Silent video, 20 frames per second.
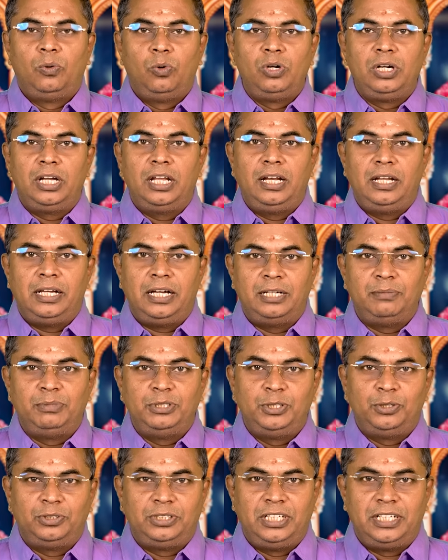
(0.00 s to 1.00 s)
உங்கள்
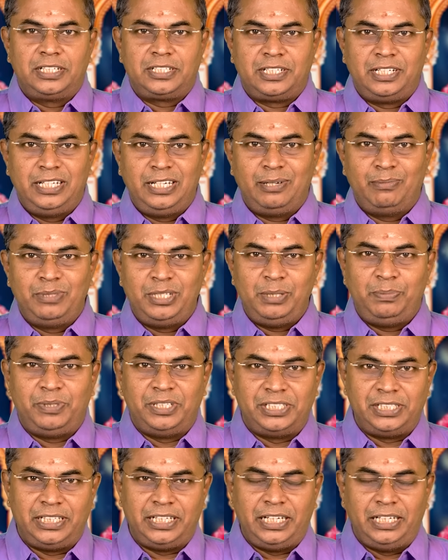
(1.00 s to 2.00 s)
அன்பு ஜோதிடர் ஸ்ரீராம்ஜி
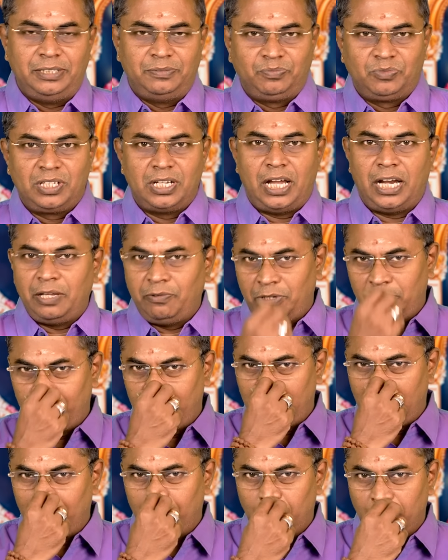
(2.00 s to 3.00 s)
பேசுகிறேன்
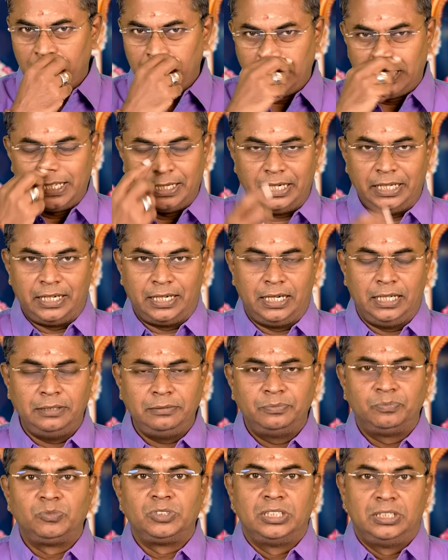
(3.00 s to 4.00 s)
அனைவரும் நலமுடன் இருக்கிறீர்களா
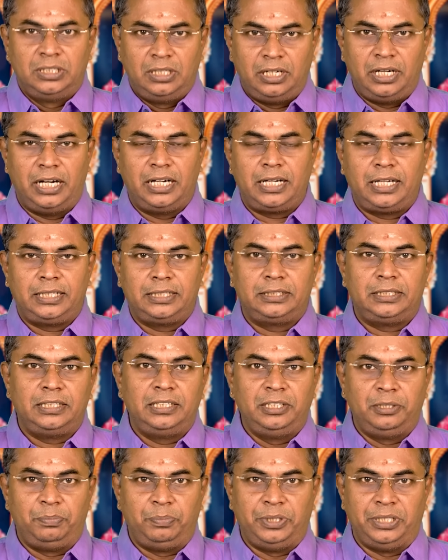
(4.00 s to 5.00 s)

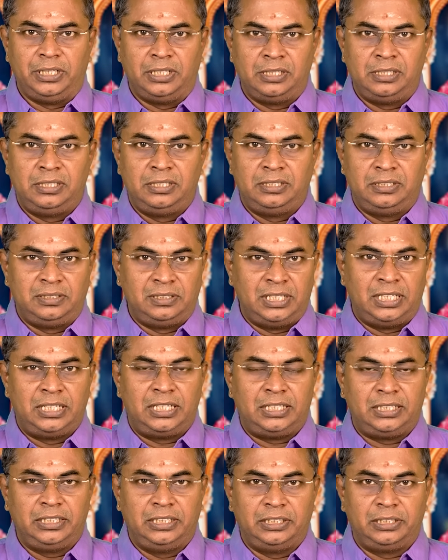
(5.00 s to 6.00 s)
நன்றாகத்தான் இருப்பீர்கள்
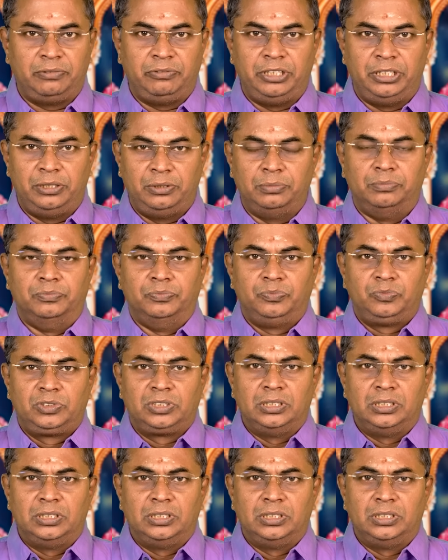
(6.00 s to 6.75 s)
நன்றாக இருக்க வேண்டும்